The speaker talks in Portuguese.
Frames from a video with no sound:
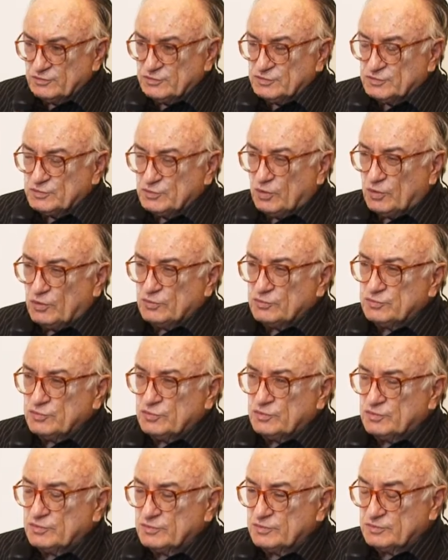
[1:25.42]

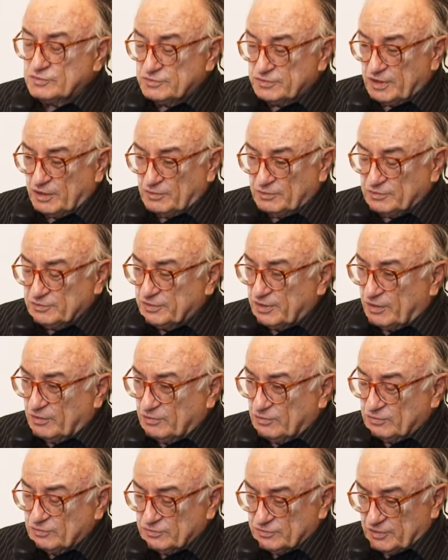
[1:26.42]
desconto, dá, um, dá,
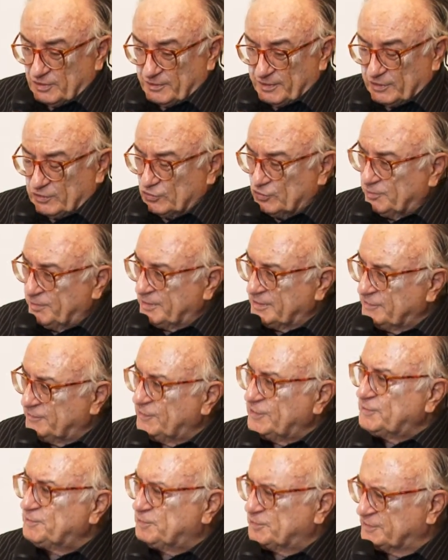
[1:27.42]
um, dá uma economia de
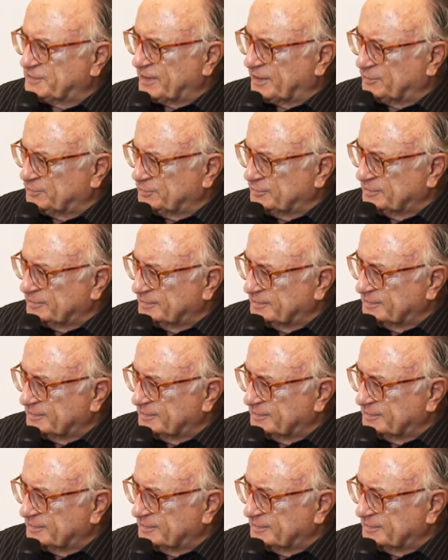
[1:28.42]
20%.